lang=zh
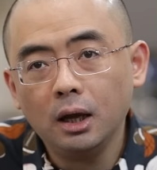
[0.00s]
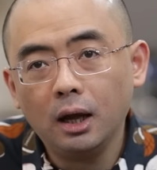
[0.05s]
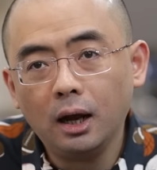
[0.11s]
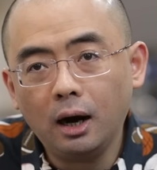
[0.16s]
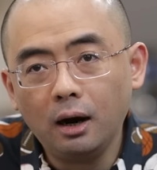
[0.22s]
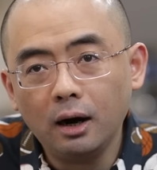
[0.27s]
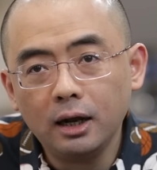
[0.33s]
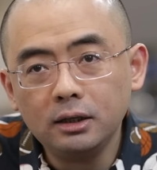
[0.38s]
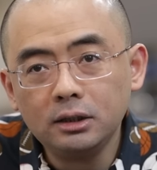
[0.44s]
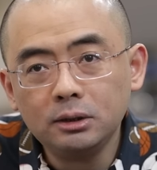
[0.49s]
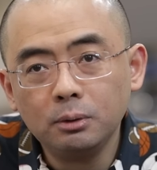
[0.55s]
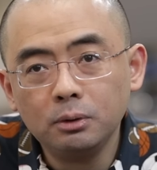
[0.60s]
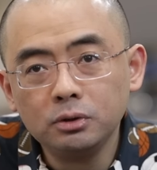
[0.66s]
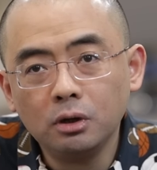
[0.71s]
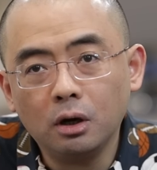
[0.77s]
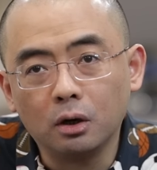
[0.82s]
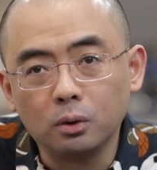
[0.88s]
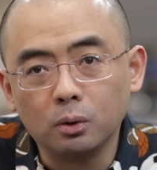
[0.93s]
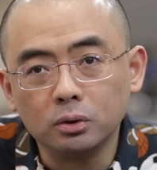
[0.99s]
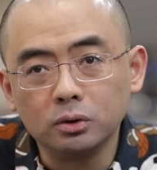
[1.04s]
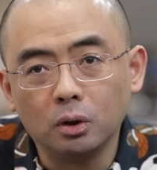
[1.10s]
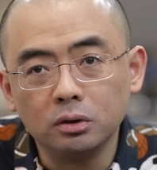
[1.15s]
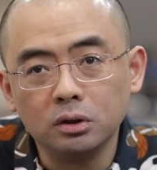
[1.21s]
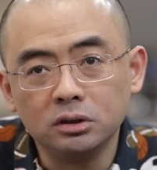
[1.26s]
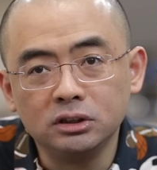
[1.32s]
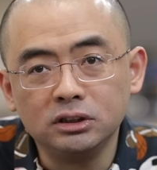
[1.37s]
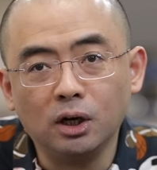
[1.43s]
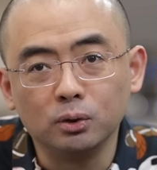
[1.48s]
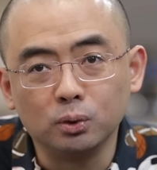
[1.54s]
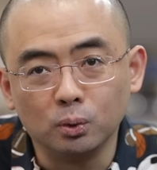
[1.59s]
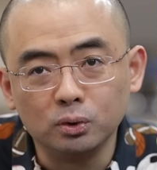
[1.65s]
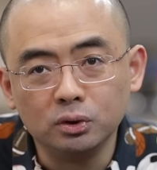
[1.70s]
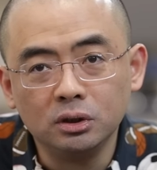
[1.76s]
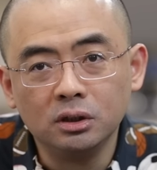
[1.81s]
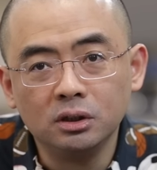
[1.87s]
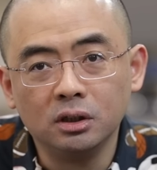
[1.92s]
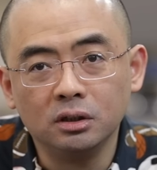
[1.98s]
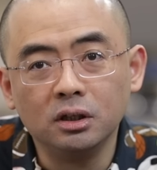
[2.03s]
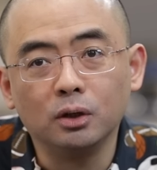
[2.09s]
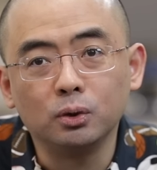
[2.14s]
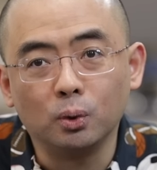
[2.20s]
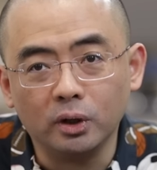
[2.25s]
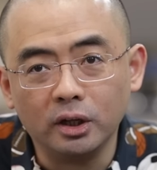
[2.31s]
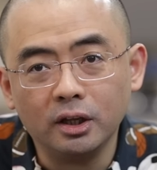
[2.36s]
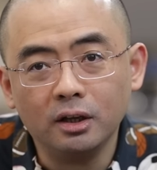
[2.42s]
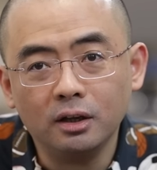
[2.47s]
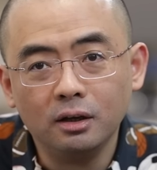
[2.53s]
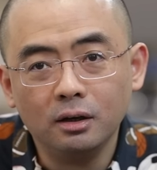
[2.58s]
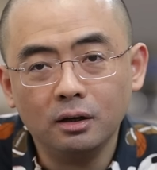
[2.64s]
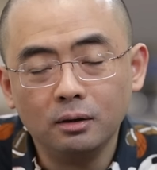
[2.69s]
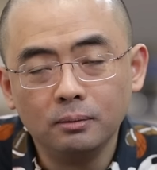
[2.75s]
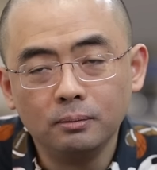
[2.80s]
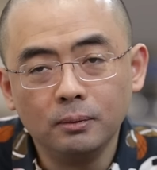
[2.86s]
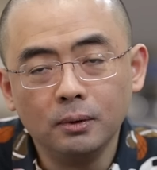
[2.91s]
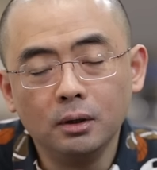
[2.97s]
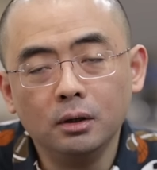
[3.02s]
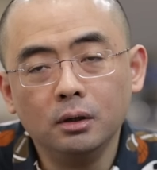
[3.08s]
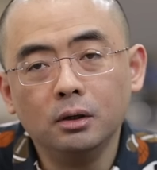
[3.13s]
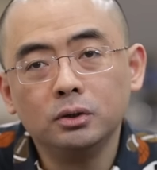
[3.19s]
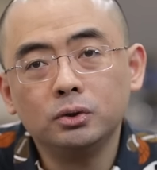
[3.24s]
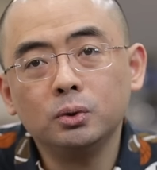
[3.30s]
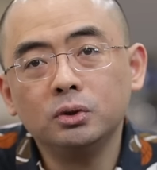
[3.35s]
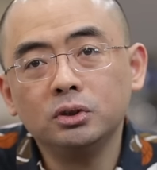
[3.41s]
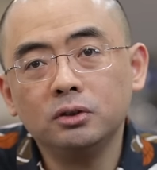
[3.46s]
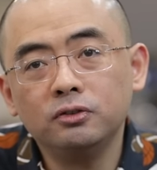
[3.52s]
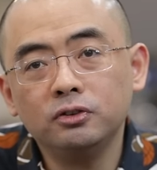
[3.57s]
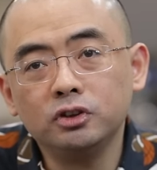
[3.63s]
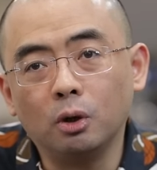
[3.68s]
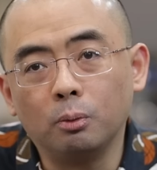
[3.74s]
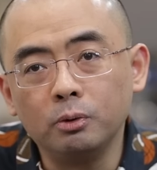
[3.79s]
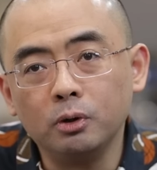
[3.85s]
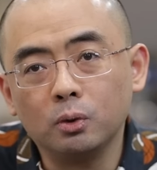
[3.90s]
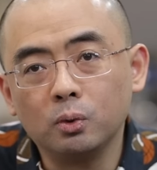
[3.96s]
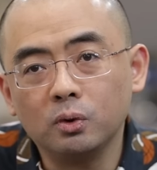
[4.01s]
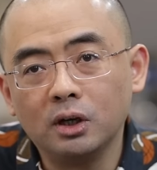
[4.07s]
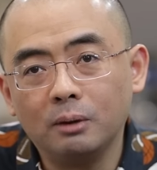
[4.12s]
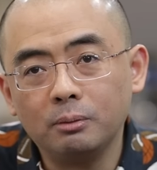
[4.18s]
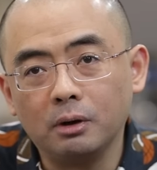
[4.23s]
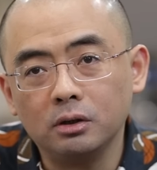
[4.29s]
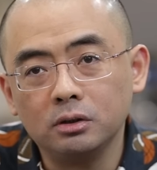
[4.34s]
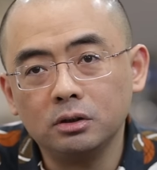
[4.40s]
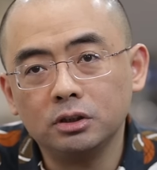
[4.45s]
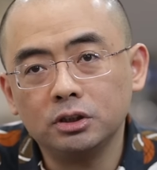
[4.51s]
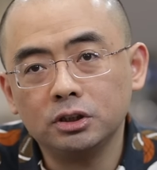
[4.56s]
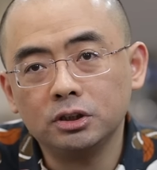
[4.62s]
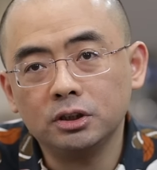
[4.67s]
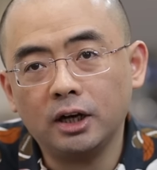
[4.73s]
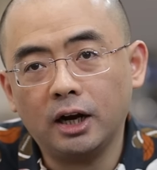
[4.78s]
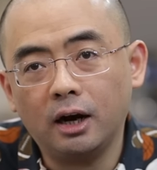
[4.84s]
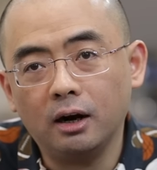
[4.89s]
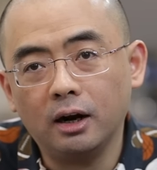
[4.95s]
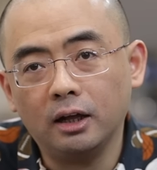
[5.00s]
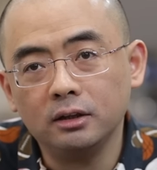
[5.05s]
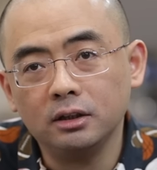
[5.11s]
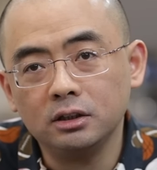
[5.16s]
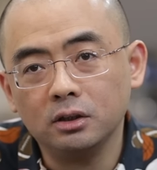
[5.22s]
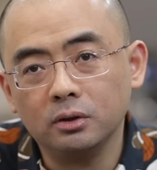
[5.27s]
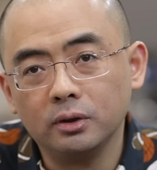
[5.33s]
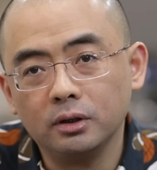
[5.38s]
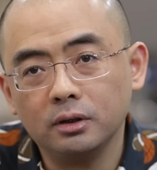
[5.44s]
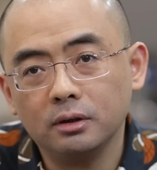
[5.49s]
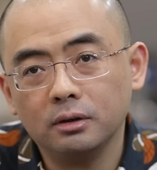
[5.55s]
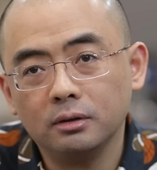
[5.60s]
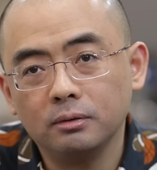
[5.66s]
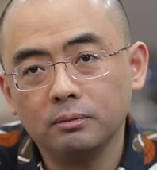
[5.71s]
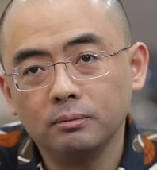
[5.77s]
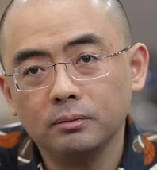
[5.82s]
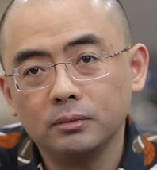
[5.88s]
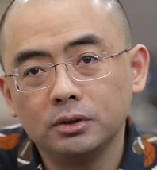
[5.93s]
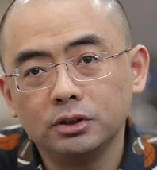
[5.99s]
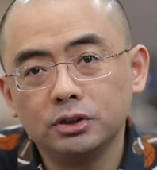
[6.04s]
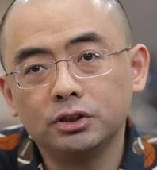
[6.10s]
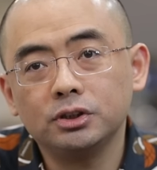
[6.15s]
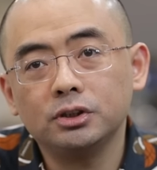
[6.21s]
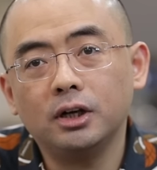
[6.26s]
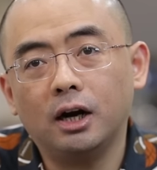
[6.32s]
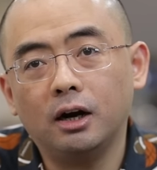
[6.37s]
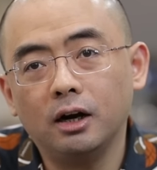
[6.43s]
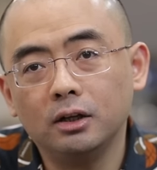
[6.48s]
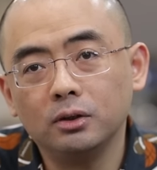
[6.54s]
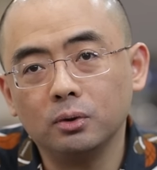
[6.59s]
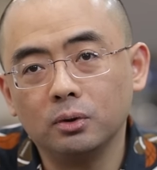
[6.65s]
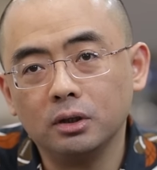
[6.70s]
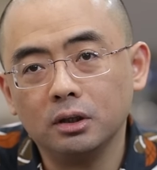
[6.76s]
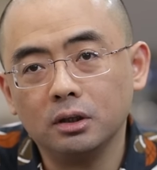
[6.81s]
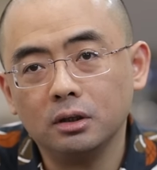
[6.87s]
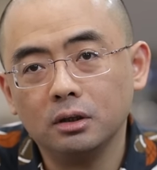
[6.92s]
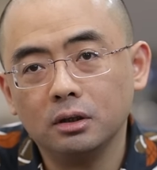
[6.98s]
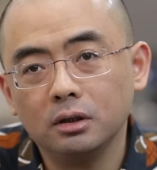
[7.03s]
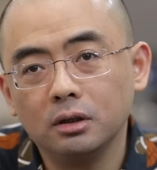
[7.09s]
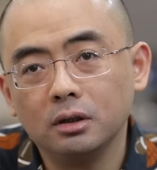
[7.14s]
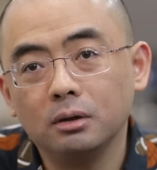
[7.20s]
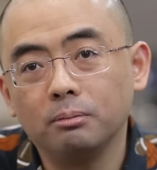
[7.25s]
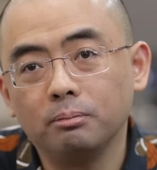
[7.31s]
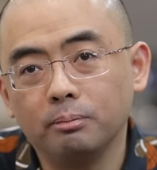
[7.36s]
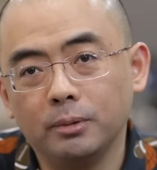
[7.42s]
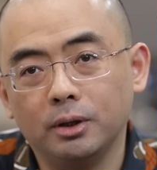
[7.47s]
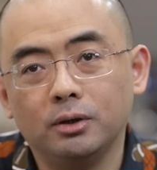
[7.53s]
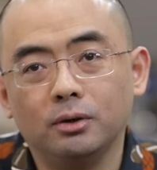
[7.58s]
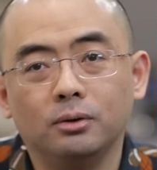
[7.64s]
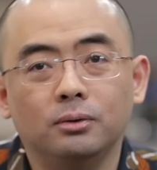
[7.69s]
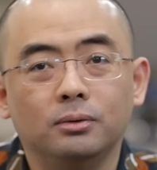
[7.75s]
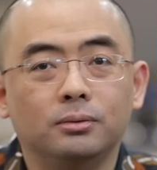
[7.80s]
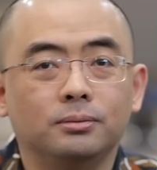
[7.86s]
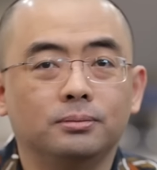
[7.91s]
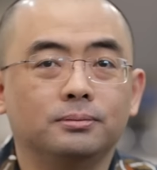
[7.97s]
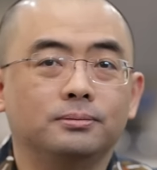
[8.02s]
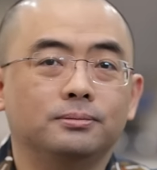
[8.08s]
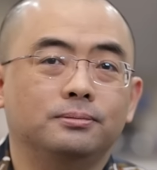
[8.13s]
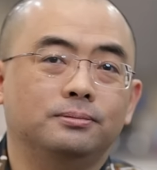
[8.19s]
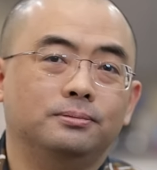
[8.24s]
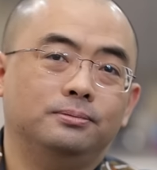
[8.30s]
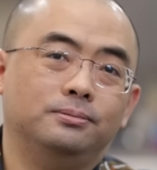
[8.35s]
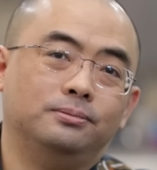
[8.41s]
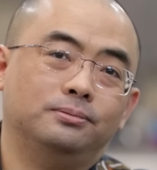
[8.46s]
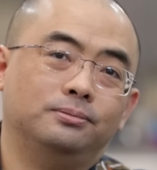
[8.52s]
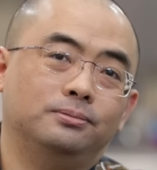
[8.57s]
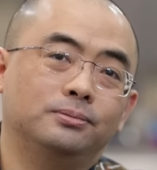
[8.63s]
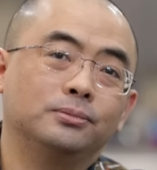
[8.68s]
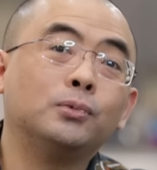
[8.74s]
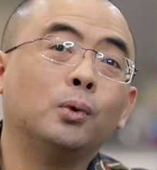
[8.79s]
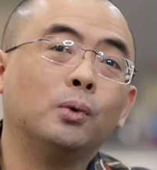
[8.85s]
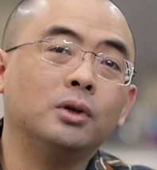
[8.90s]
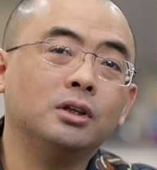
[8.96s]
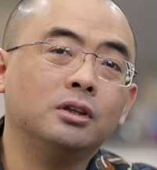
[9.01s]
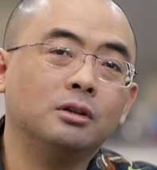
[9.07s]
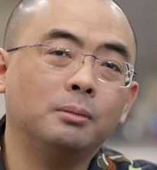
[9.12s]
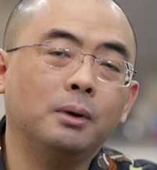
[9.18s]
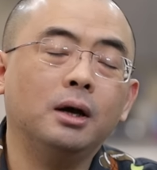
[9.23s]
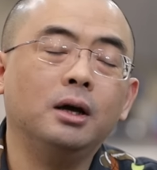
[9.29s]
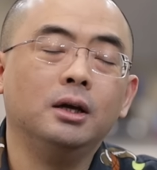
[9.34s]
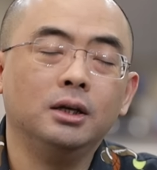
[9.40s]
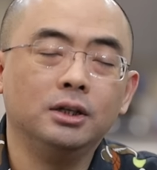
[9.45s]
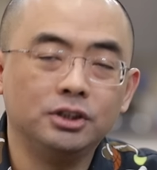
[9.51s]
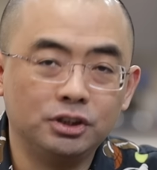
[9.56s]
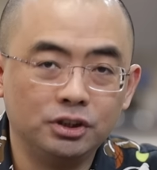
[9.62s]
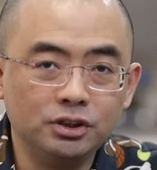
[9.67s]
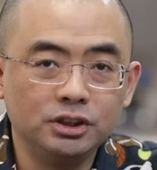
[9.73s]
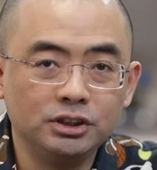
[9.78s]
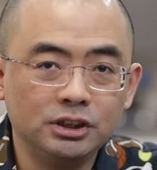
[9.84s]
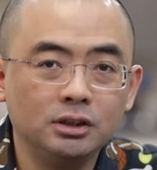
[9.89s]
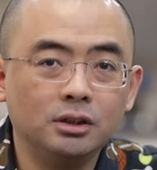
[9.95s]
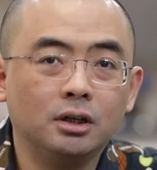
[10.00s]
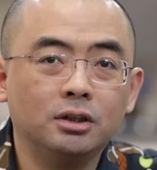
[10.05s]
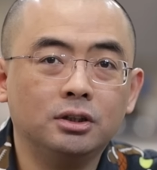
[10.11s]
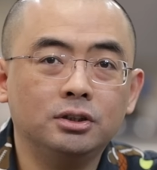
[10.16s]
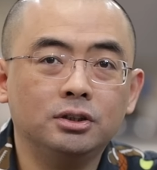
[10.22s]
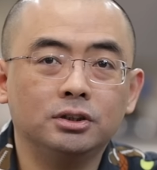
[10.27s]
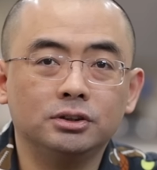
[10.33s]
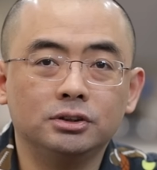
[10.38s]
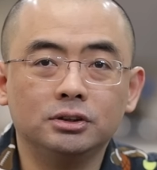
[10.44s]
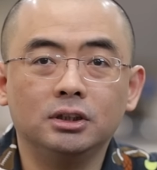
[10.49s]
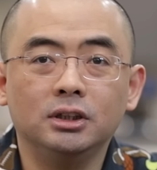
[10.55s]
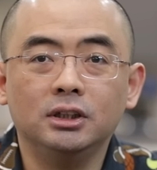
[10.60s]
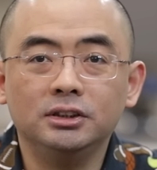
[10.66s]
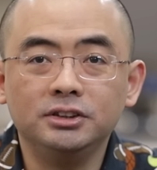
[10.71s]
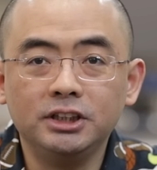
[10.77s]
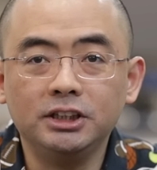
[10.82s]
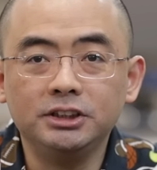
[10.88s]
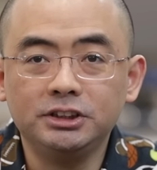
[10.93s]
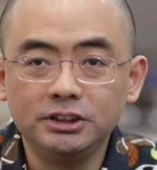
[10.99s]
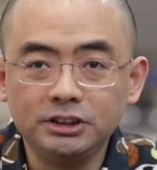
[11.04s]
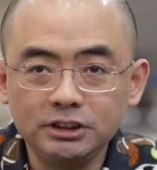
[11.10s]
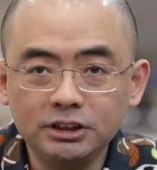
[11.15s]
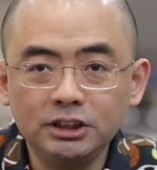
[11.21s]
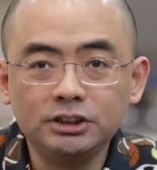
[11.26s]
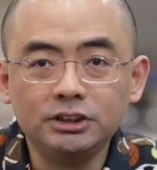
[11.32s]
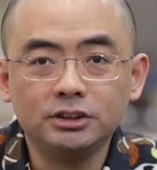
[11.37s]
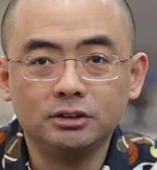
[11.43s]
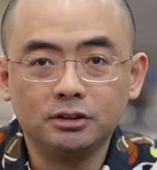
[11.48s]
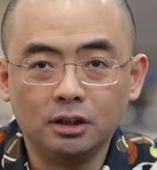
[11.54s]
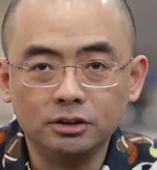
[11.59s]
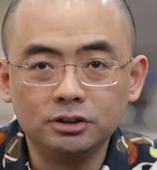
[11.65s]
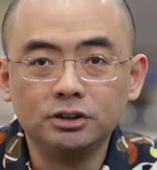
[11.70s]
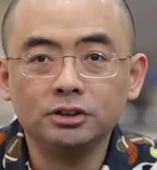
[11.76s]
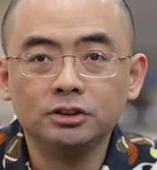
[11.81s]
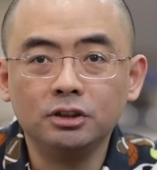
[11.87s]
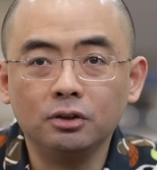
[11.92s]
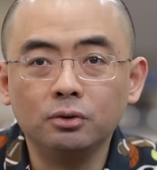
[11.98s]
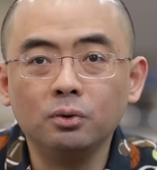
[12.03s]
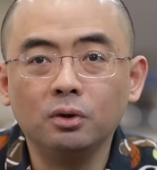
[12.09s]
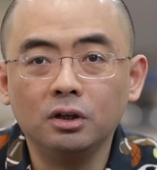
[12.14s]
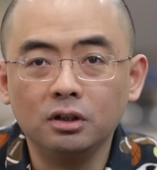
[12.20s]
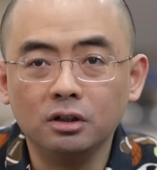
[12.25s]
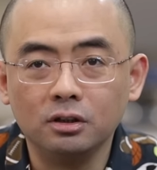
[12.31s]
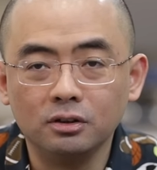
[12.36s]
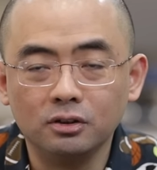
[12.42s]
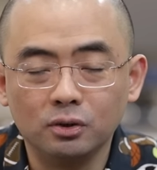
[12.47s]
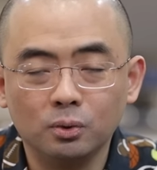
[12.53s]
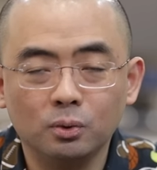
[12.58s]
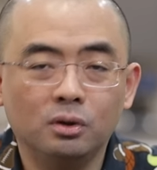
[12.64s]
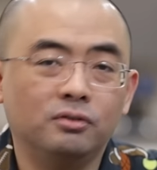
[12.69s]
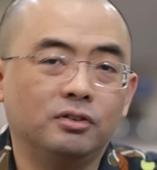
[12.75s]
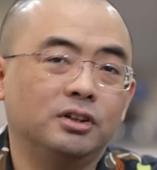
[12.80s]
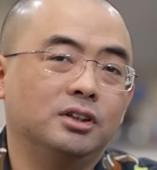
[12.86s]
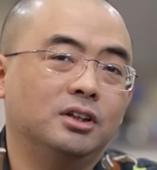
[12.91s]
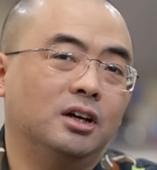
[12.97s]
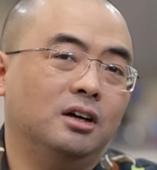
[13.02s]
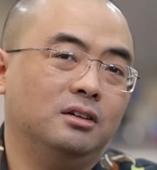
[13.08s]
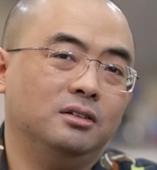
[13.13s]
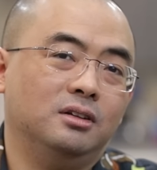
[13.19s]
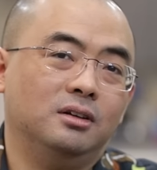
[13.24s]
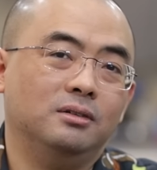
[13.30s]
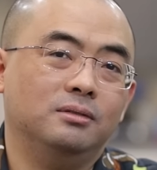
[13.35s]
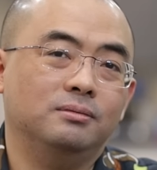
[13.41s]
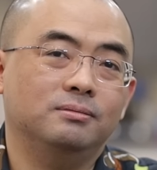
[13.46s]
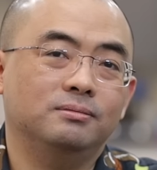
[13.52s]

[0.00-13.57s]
爱尔兰是不是又要公投要要独要闹独立？中国政府有没有公开表示支持爱尔兰的议会支持爱尔兰独立？没有，懂我意思吗？其实相当克制，在这些事情上是可以做很多文章的，